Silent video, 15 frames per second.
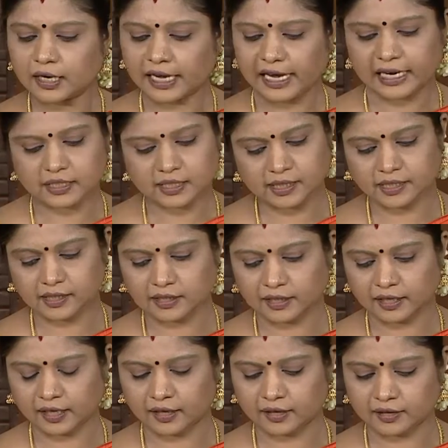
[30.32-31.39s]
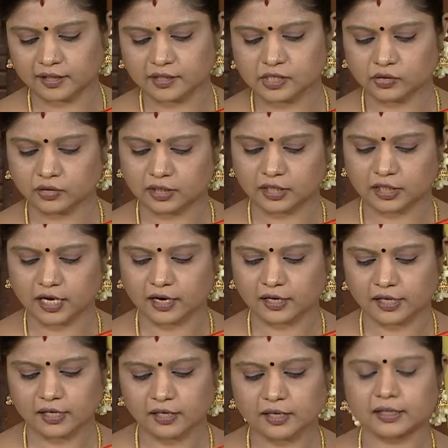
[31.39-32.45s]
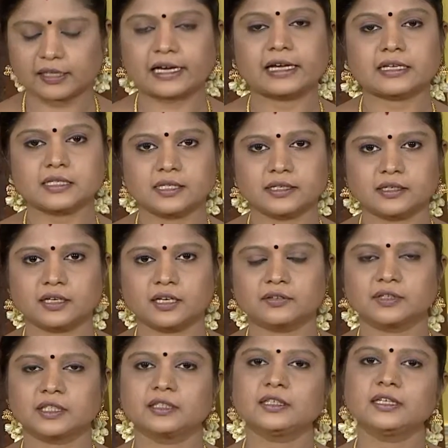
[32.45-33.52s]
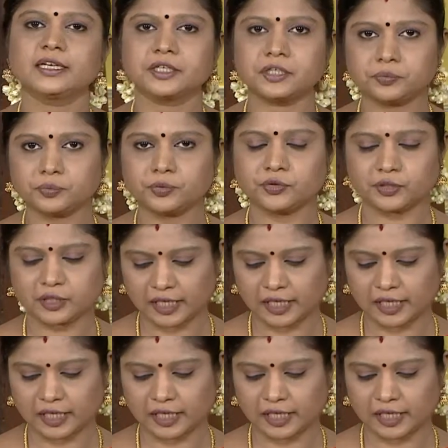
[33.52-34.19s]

ஆக்சிடெண்ட் ஆனதாக சொல்லியிருக்காங்க அந்த ஆக்சிடெண்ட்டில் வந்து இடுப்பு